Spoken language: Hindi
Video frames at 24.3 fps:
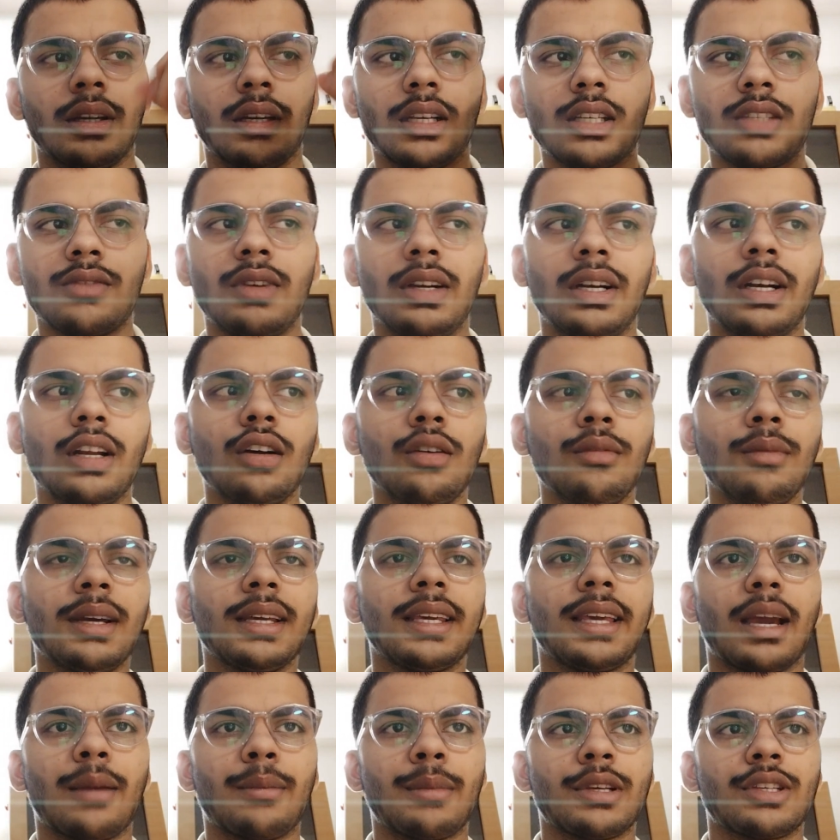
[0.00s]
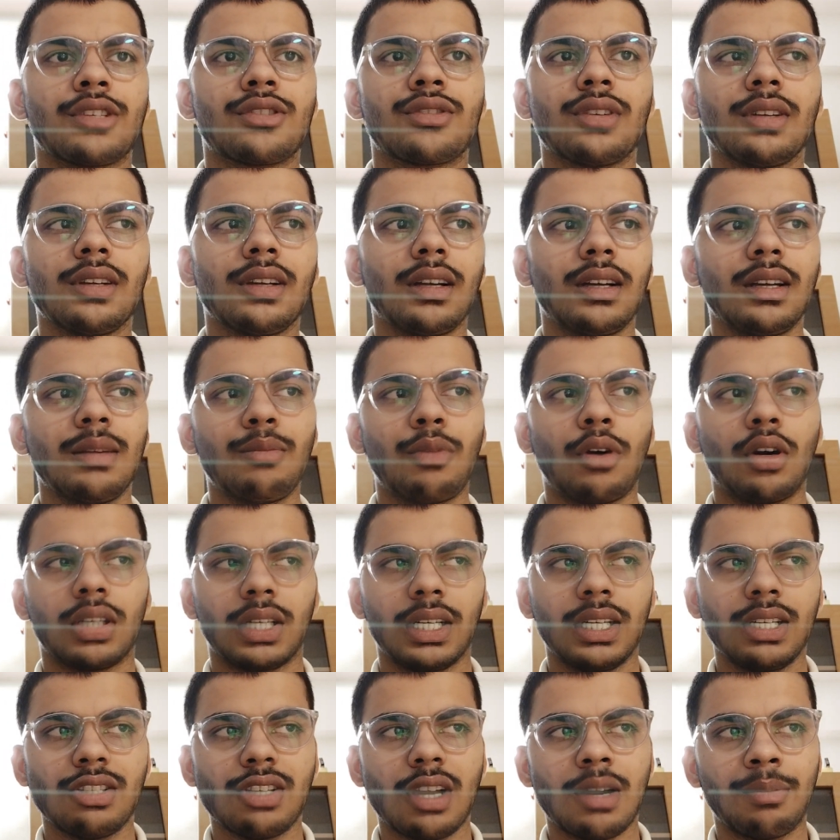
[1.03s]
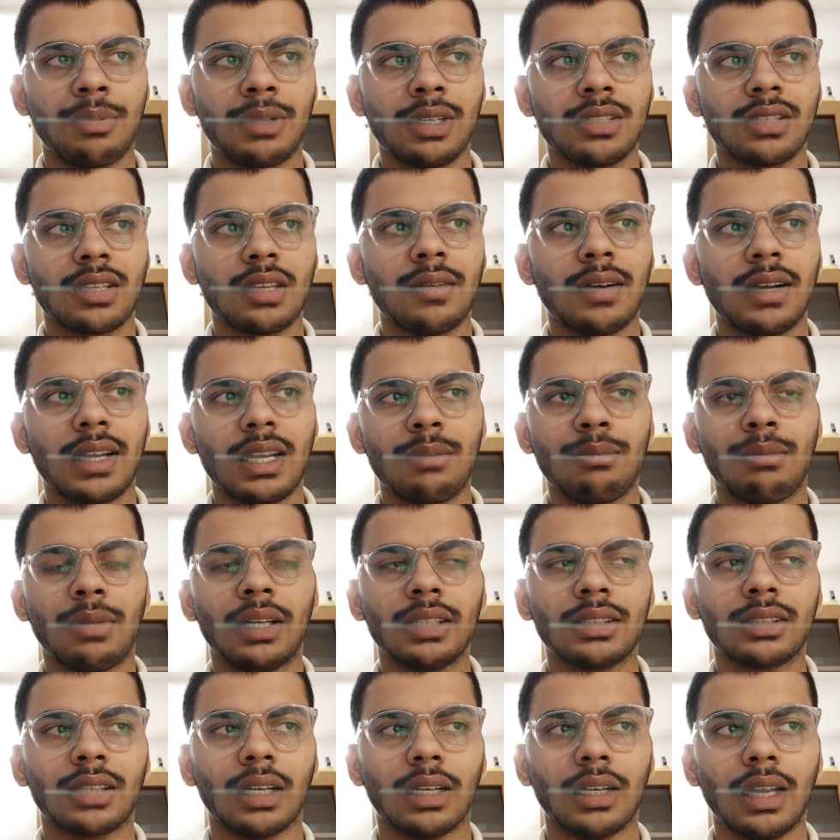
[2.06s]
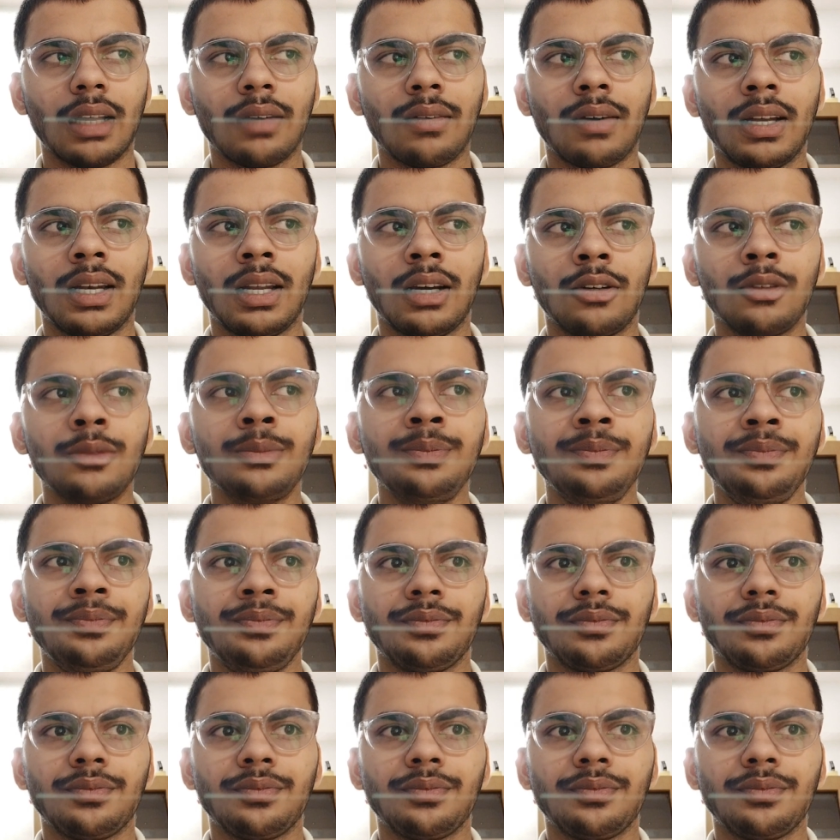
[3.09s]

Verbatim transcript: इस वीडियो में केमिस्ट्री का इंपॉर्टेंट चैप्टर्स के बारे में बात करने वाला हूँ